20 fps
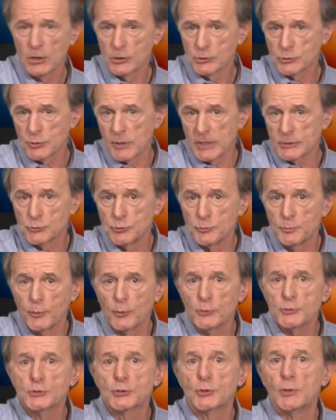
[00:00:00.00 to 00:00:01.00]
Cela
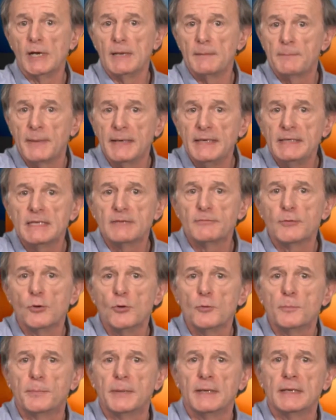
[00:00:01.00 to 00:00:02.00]
suppose que les pays
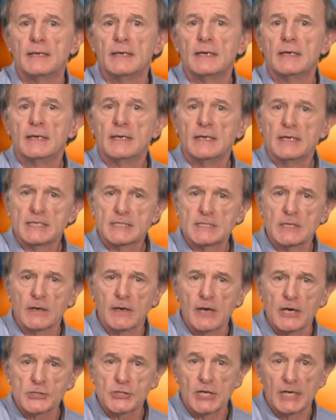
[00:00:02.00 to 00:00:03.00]
développés
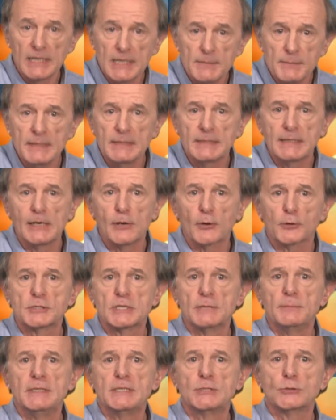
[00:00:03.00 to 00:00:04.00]
s'engagent à limiter
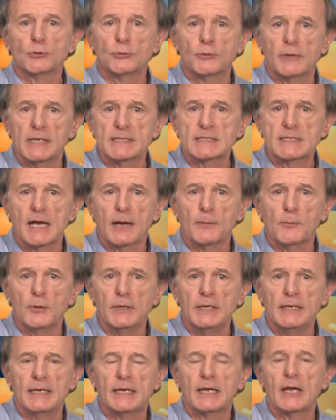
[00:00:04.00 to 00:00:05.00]
leurs émissions de gaz
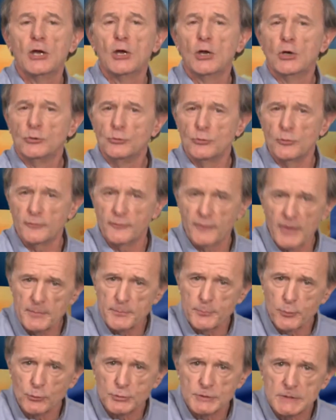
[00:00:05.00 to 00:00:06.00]
carbonique de
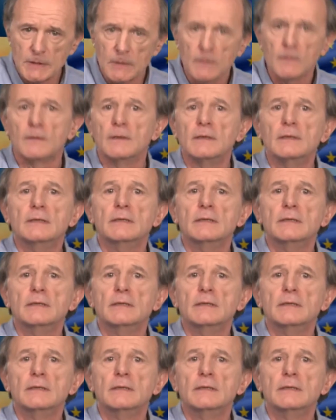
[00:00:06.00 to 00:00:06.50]
20%